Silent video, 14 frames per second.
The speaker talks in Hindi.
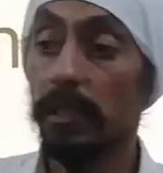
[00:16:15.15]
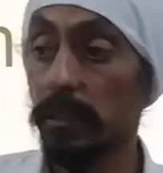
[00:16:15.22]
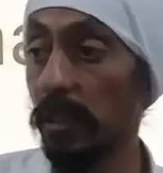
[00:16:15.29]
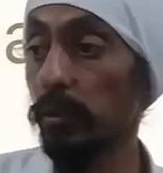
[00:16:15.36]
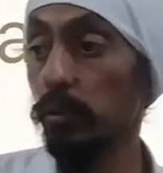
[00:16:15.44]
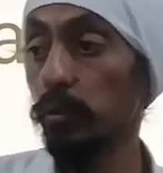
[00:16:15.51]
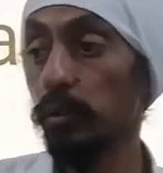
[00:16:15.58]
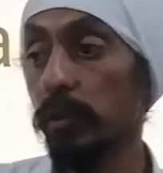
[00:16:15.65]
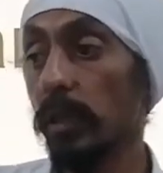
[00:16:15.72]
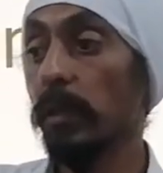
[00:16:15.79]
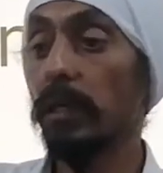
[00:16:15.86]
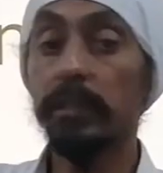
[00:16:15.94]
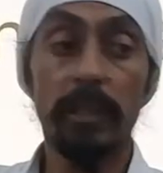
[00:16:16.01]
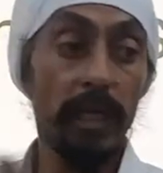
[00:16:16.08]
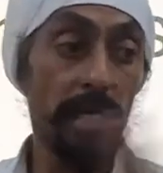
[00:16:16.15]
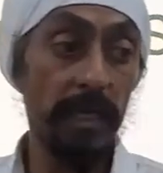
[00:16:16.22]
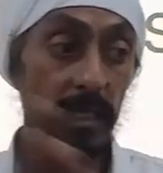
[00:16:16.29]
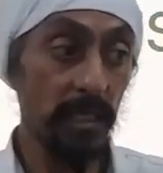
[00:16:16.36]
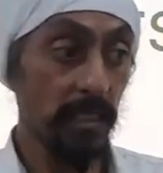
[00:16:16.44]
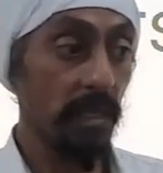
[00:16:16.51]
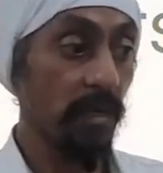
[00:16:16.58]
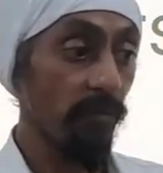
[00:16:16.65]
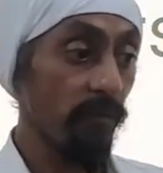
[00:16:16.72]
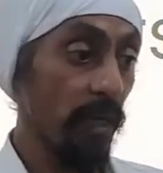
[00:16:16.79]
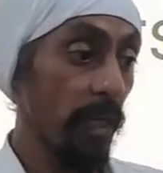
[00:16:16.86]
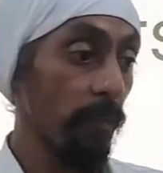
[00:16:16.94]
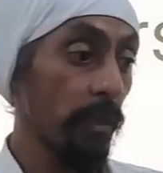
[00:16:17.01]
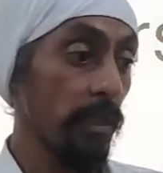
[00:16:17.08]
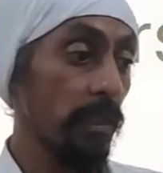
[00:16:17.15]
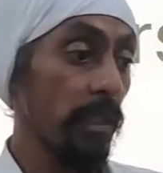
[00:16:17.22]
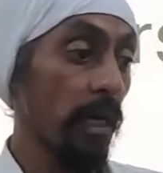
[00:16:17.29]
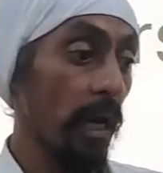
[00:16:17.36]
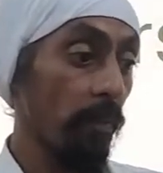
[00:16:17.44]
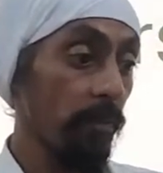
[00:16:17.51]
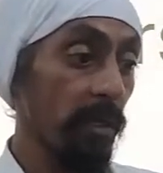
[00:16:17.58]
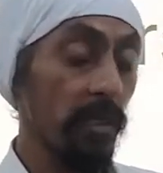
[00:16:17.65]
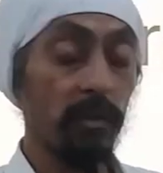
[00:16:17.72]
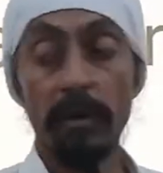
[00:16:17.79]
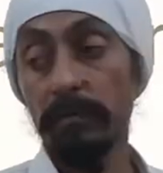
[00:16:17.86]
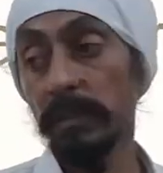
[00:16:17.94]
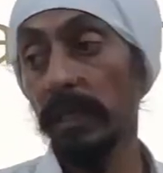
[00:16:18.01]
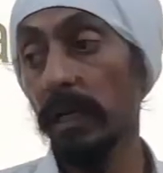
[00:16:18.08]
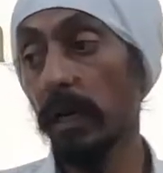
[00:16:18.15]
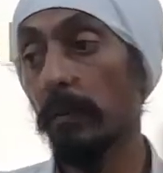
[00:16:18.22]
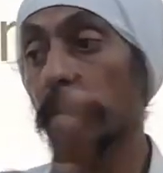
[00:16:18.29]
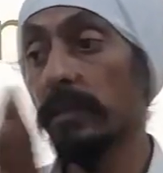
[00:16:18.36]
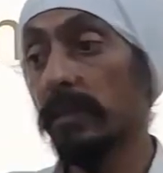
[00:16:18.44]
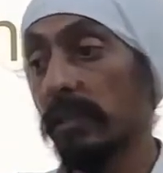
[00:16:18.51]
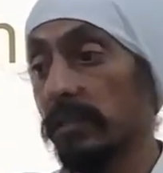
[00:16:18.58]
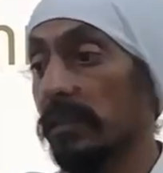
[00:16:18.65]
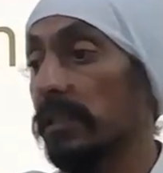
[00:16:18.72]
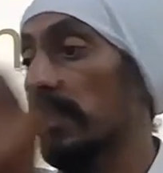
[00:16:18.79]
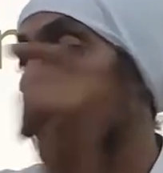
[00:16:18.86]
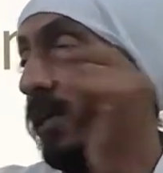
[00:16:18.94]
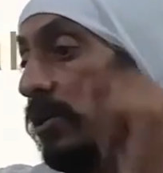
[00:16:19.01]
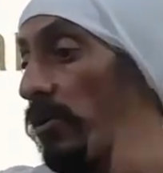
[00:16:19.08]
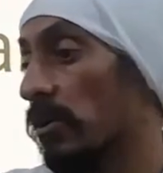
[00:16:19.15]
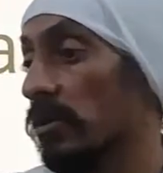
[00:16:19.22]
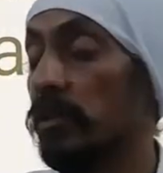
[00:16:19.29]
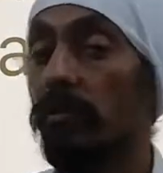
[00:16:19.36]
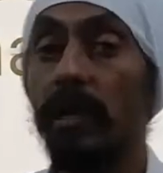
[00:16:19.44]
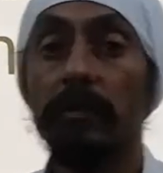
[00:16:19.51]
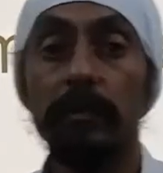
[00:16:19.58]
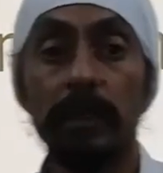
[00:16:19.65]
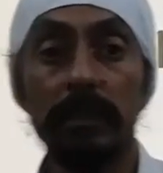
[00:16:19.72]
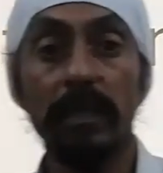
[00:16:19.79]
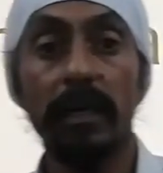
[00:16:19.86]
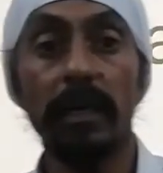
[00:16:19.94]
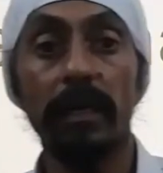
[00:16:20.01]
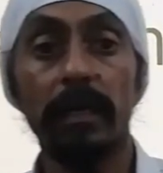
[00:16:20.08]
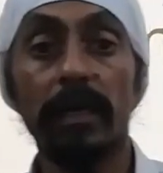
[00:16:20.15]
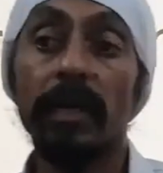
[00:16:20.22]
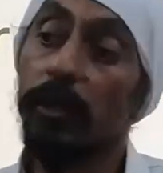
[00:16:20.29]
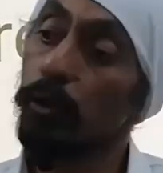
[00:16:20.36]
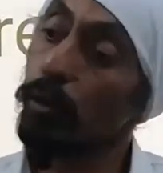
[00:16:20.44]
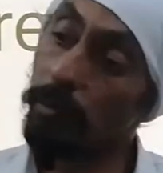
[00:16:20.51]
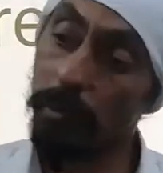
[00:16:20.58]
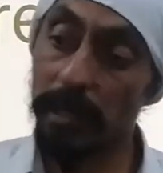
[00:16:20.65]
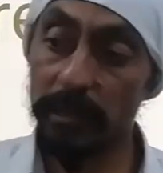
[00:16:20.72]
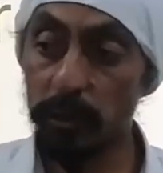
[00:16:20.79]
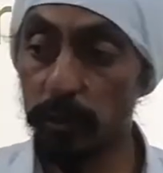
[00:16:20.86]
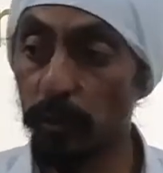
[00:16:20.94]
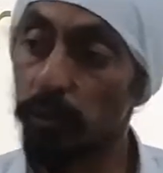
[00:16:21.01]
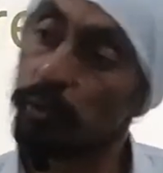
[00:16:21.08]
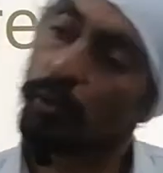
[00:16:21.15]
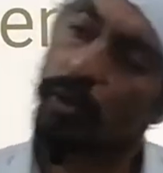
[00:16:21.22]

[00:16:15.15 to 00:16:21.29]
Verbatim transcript: या दूसरे अच्छा इस तरफ वाले बच्चे आपने जवाब दिया आप इधर से देखें कौन जवाब देता है कोई बात नहीं सोचो